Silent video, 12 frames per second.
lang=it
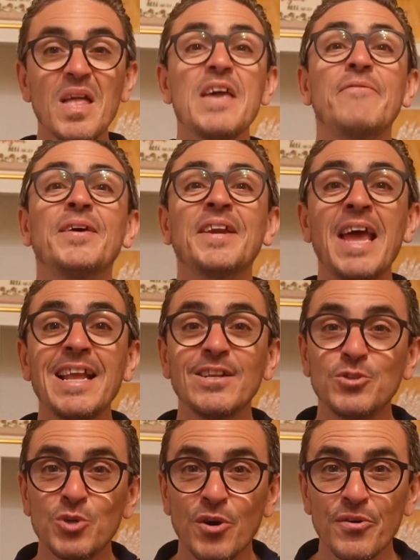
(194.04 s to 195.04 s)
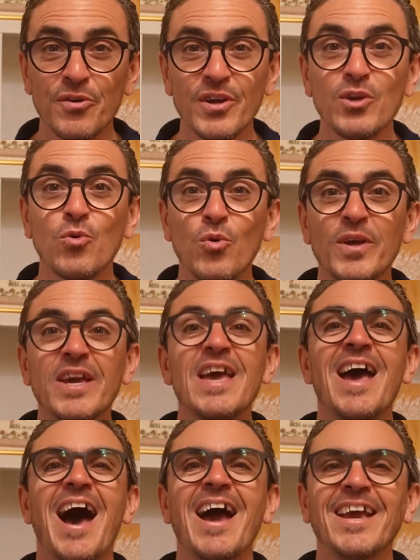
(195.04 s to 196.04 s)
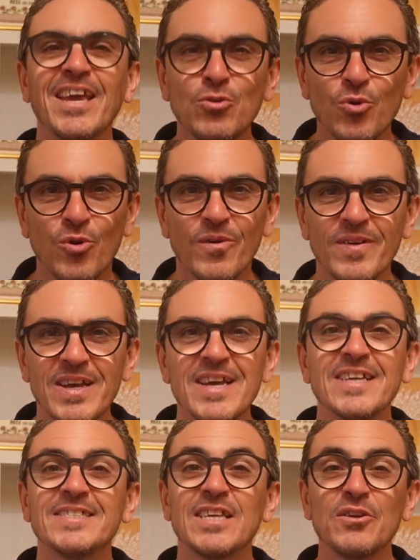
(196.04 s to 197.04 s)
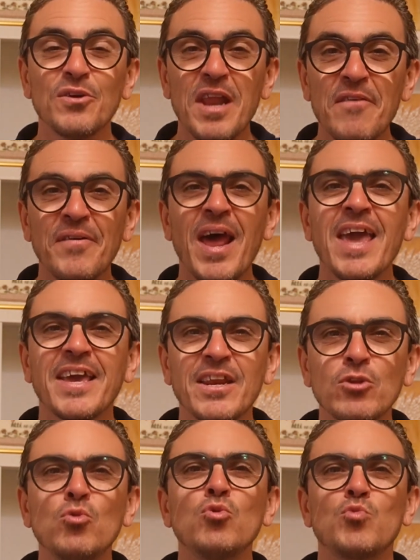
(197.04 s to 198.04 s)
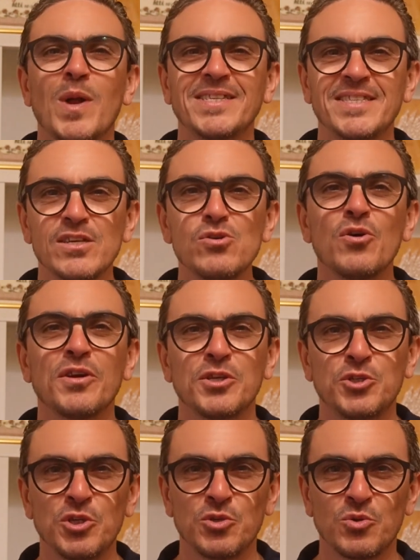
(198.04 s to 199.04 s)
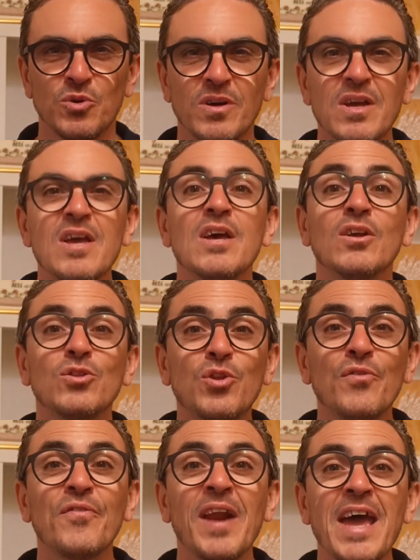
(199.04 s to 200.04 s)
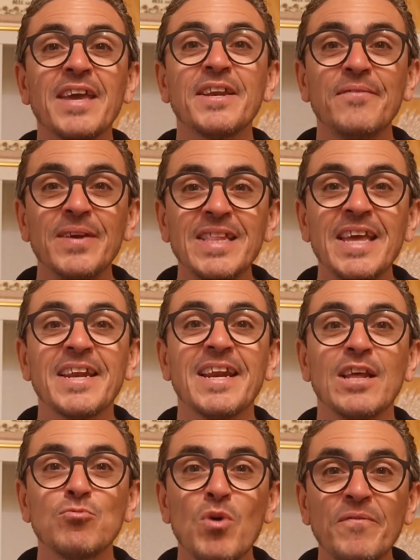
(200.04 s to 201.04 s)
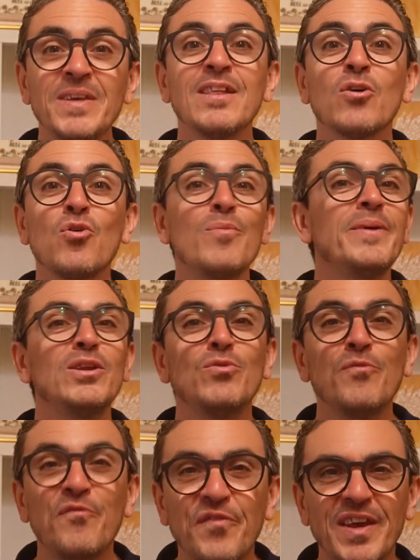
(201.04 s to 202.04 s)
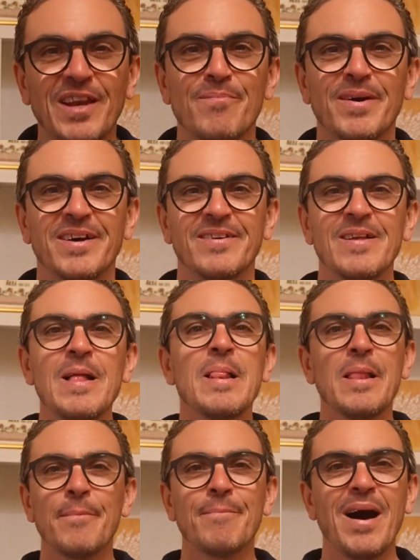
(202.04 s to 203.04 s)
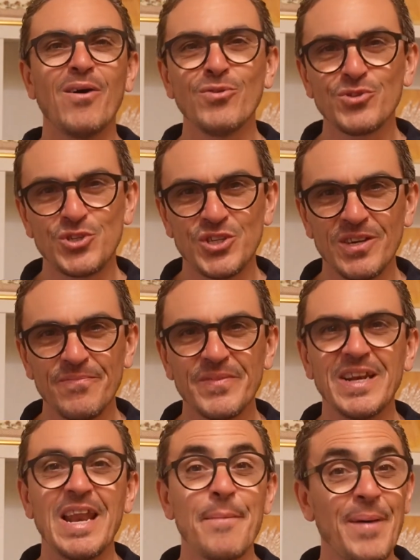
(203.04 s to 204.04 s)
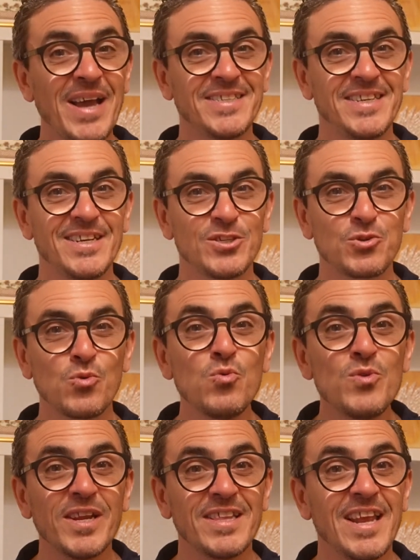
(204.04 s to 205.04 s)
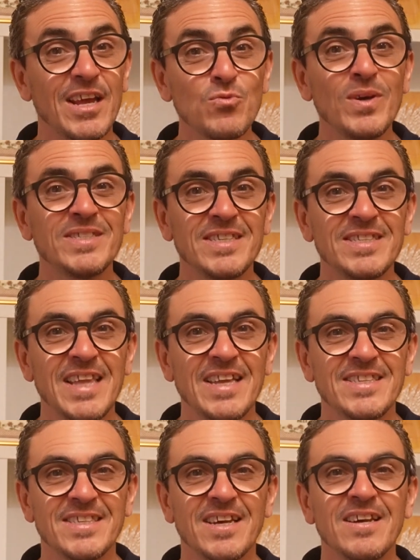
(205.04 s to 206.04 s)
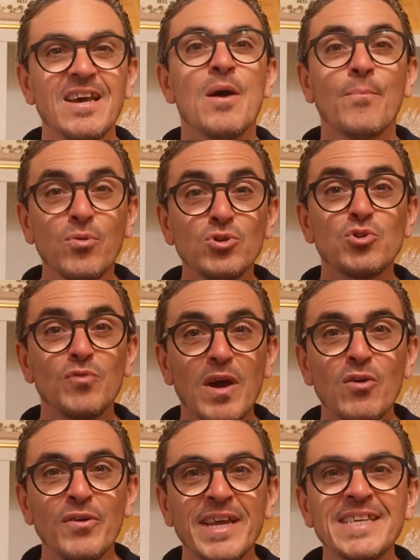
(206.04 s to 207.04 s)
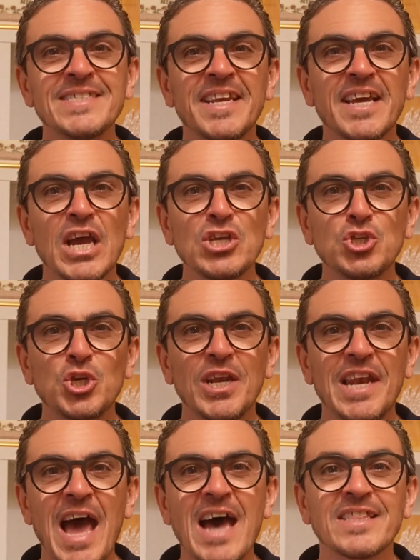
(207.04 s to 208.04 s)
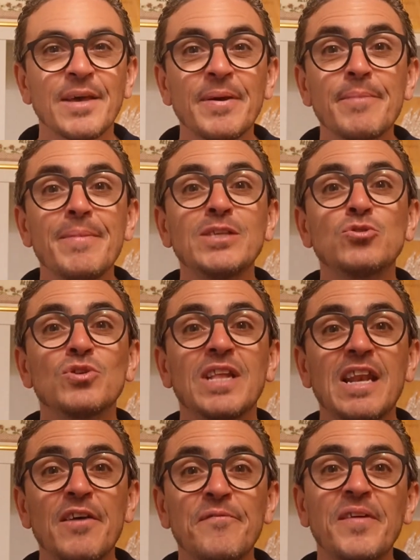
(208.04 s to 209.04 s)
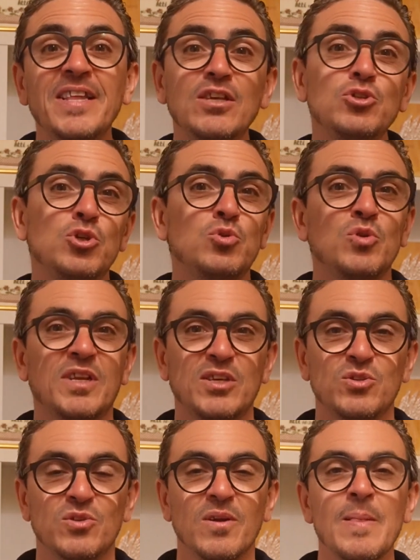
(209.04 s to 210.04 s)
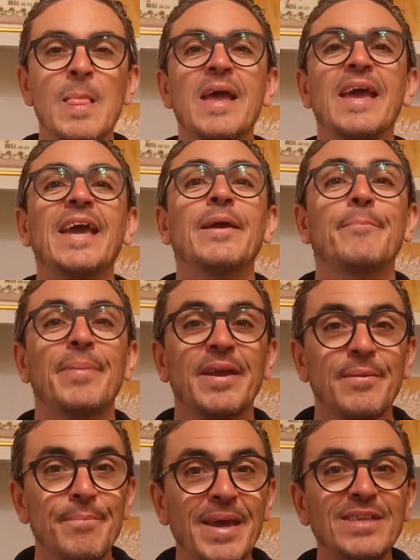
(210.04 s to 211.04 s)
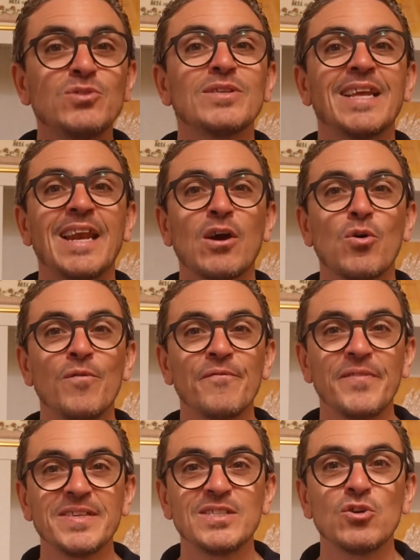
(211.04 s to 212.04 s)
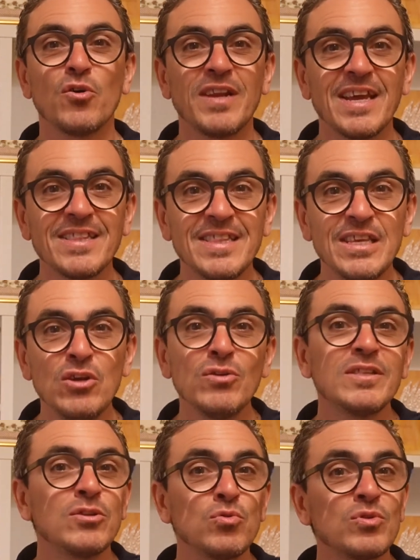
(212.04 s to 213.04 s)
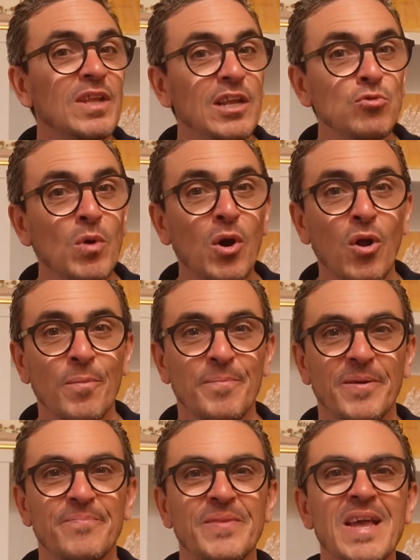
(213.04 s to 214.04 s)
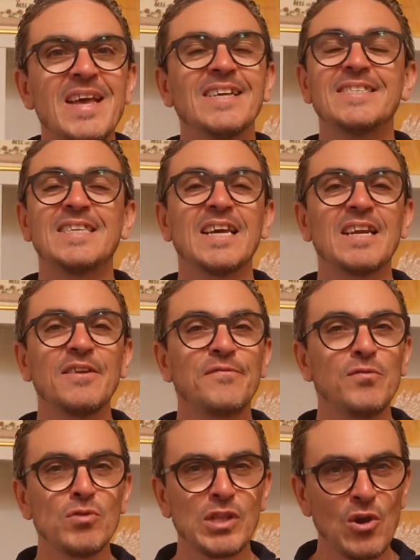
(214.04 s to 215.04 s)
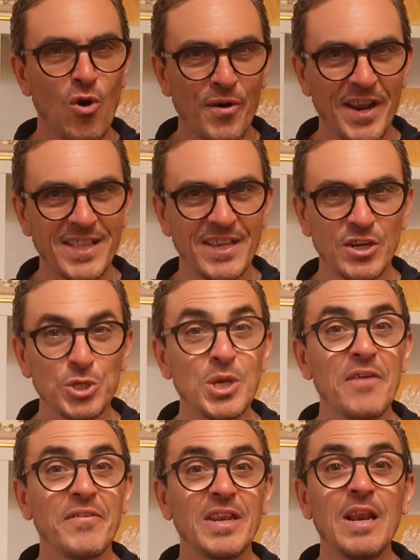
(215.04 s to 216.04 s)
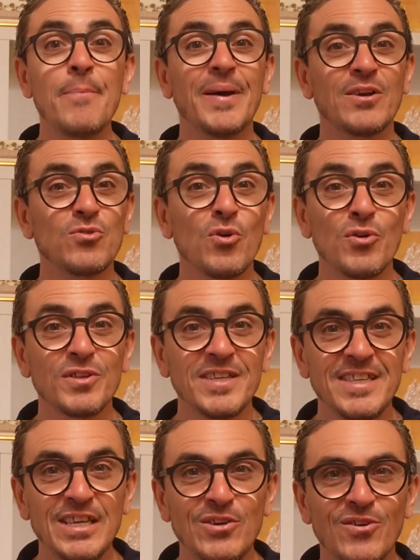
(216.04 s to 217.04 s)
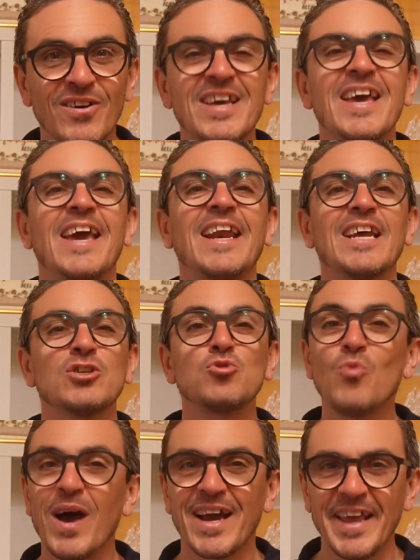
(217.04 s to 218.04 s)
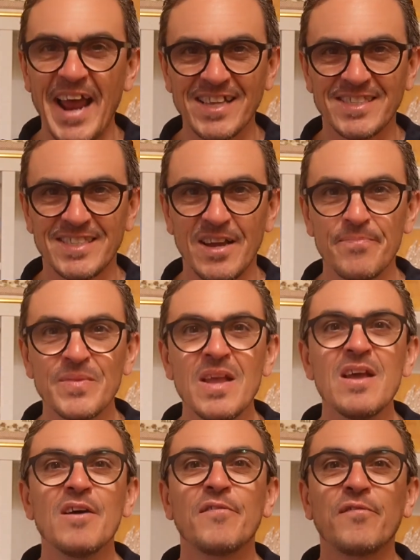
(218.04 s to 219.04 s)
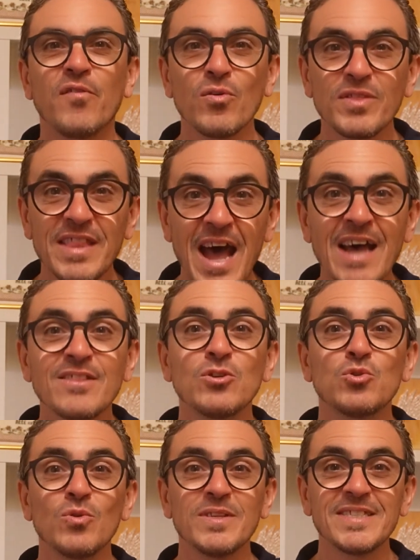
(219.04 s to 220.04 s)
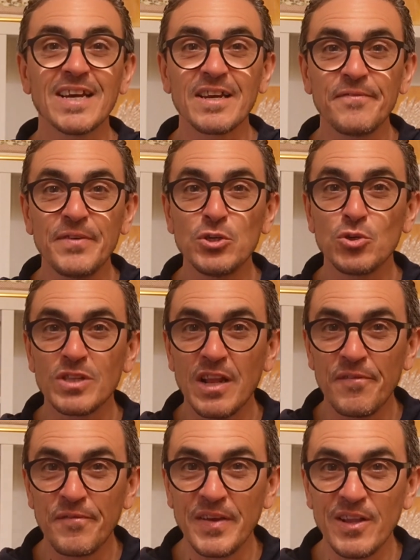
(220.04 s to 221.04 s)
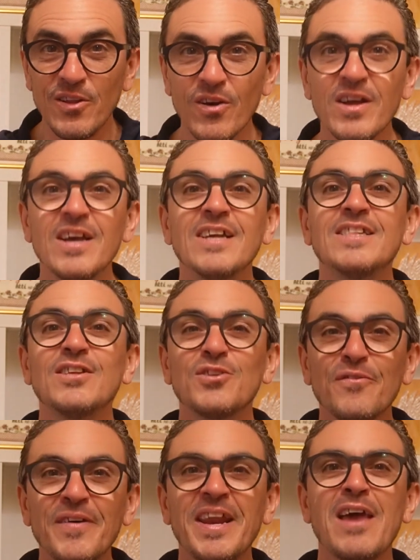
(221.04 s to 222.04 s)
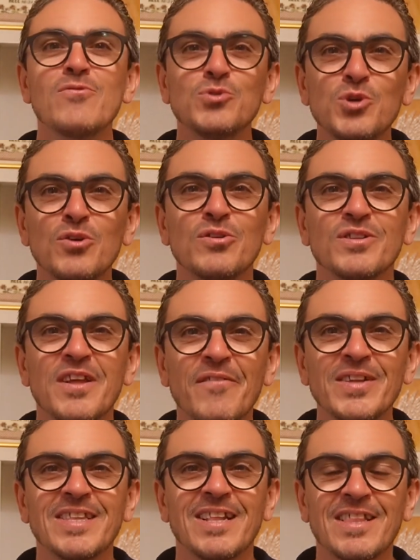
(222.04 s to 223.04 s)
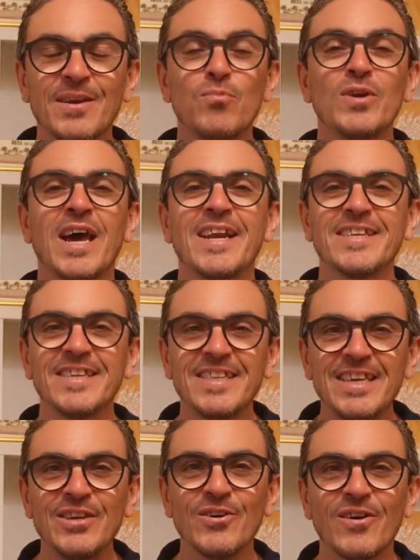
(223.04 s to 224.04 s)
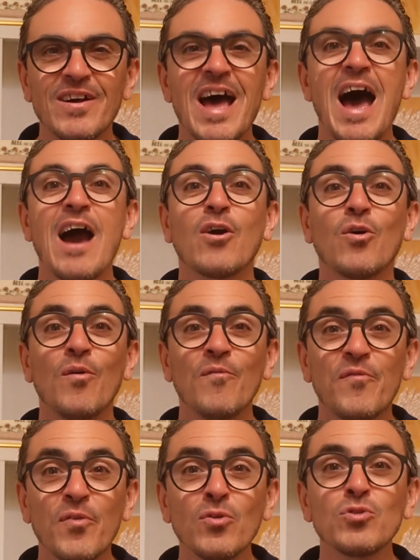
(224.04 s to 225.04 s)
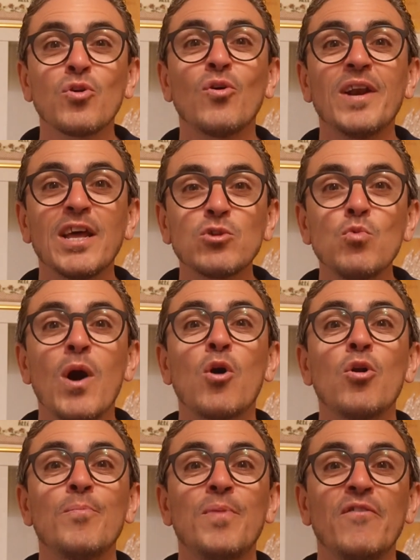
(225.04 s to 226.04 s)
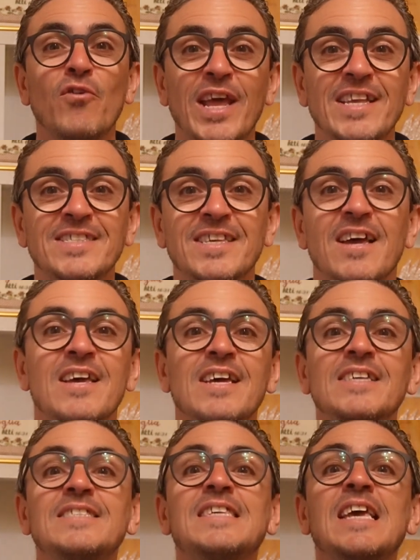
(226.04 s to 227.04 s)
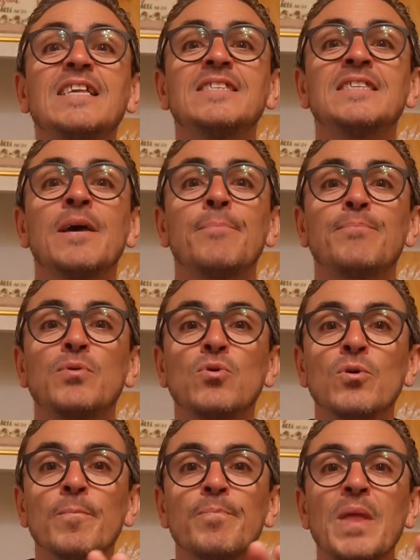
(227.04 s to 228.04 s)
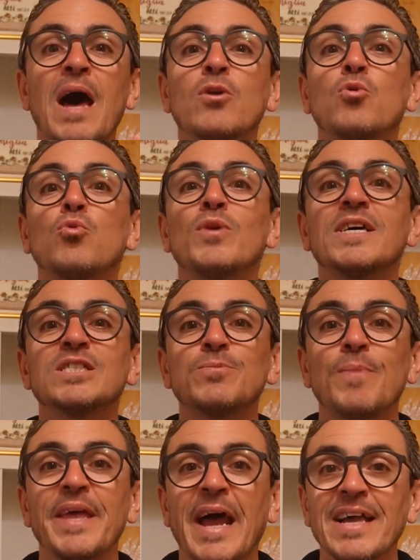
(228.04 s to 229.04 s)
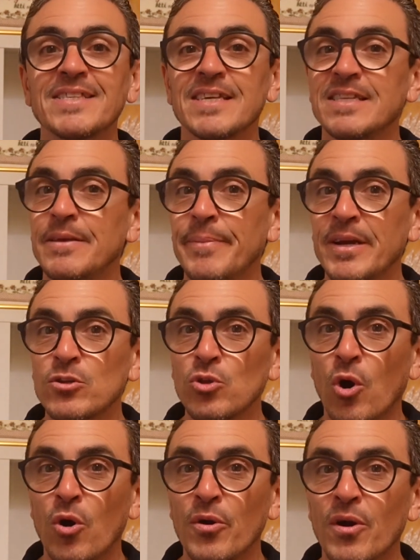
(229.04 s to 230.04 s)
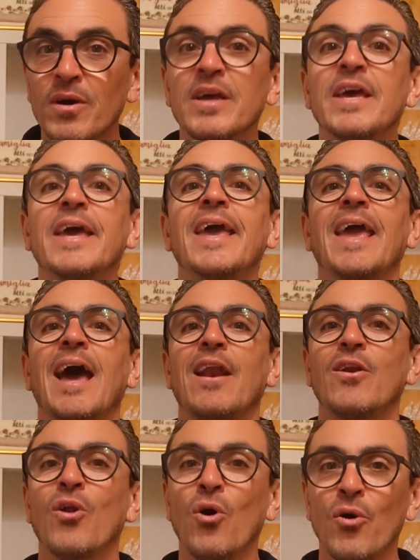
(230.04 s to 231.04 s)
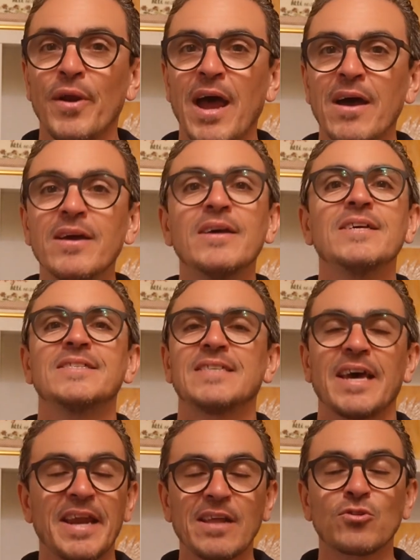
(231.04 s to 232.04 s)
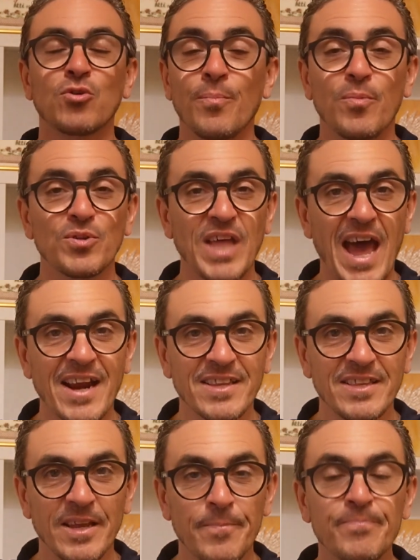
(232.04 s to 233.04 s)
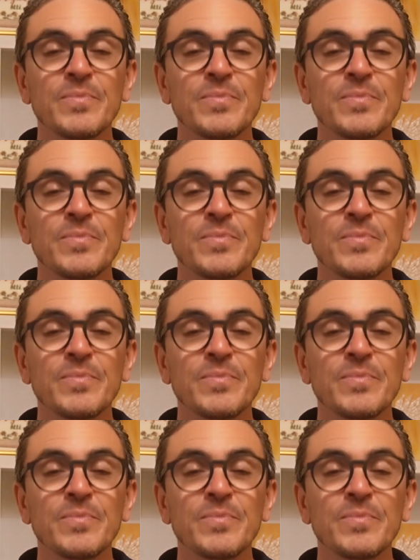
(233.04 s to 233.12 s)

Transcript: E verrà il giorno in cui anche tu se non avrai creduto al Signore Gesù, dovrai rivedere la tua vita come in un film. Ma oggi le pagine scure della tua esistenza possono ancora essere cancellate per mezzo della fede in Gesù Cristo e per mezzo della confessione a Dio di tutte le tue colpe. Se rifiuti ora di ricevere il perdono di Dio e la sua grazia, fondati sul sacrificio del Figlio, ti troverai un giorno davanti al tribunale di Dio a confronto con la tua colpevolezza senza più alcuna speranza di perdono e allora sarà troppo tardi.